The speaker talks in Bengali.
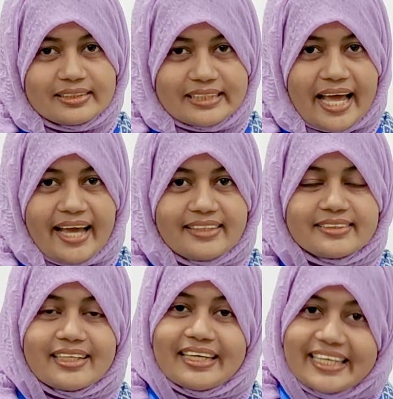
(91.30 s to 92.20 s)
স্ন্যাক্স
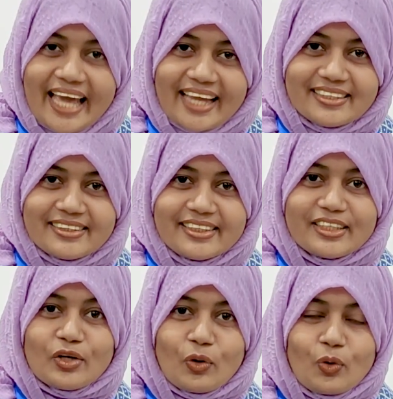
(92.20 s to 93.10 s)
ক্যান্ডি
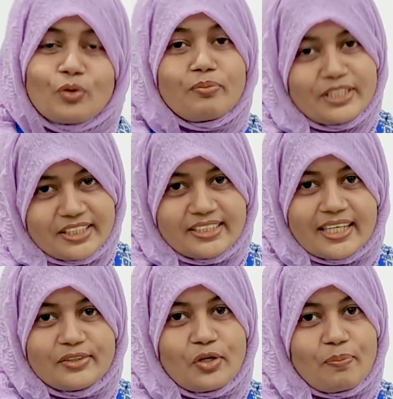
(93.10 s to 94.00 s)
ও মিষ্টি
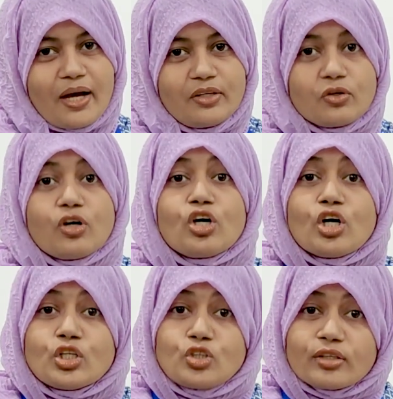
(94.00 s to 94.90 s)
জাতীয় পানীয়
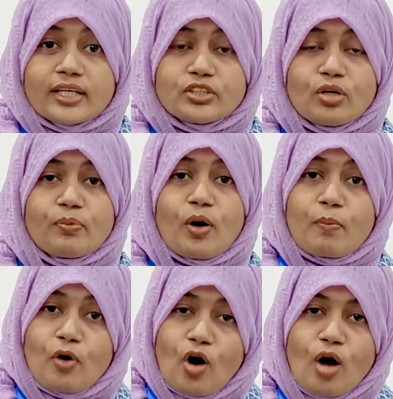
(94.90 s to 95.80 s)

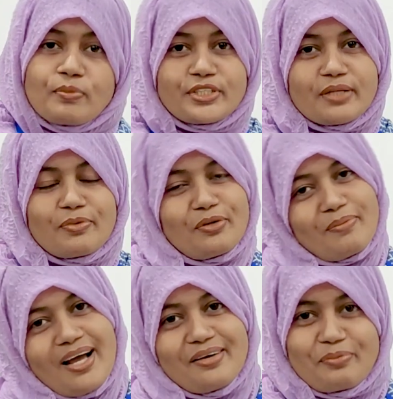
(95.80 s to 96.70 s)
যথাসম্ভব কম সেবন
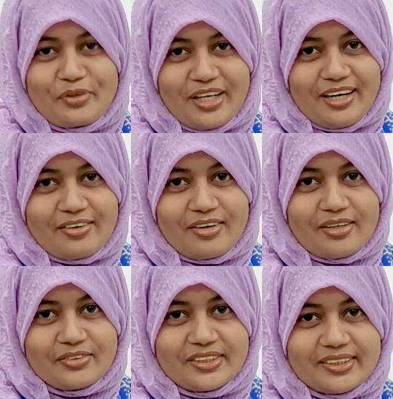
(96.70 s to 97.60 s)
বা পরিহার
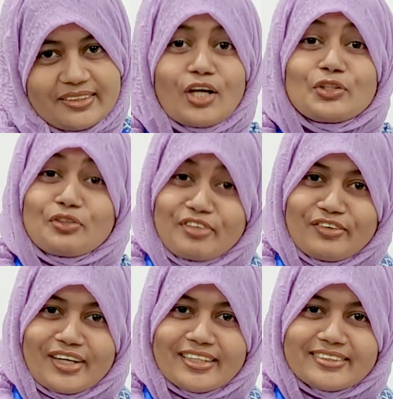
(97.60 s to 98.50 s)
করা উচিত তো
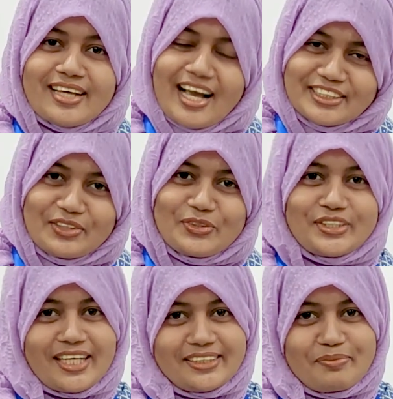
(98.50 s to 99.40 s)
ভিউয়ার্স আশা
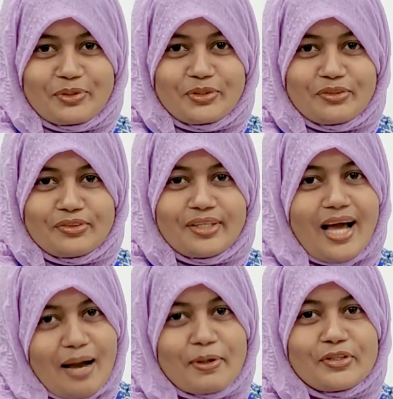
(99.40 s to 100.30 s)
করছি আজ এই পর্যন্তই
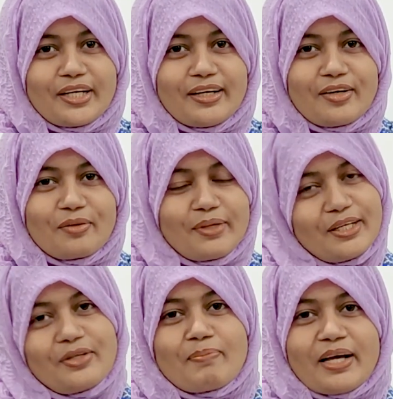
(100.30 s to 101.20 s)
আবারও দেখা হবে
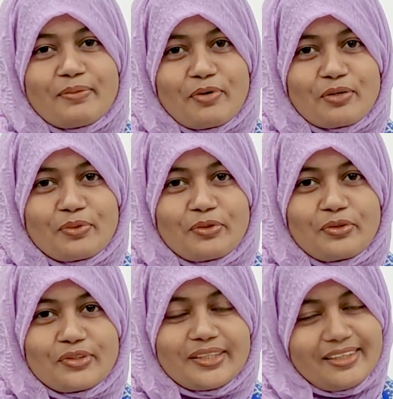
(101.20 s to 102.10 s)
বাকি
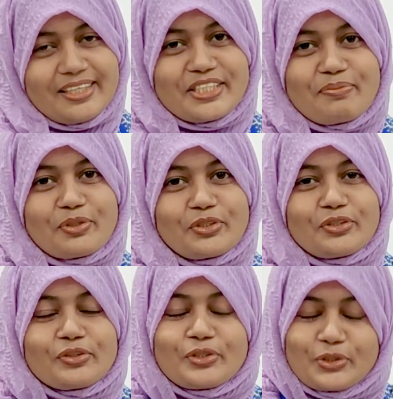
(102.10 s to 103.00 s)
পর্বগুলোতে সে
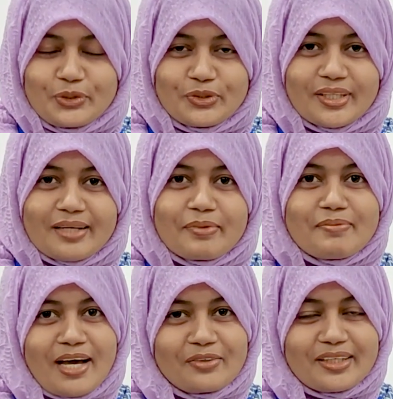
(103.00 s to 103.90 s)
পর্যন্ত সুস্থ থাকবেন
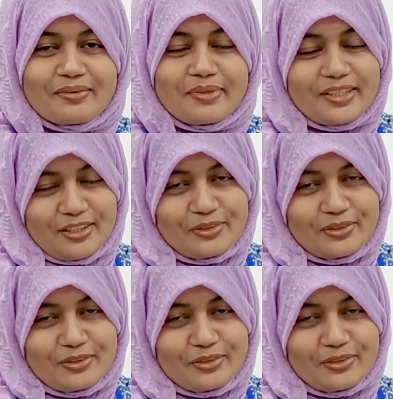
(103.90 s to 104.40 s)
ভালো থাকবেন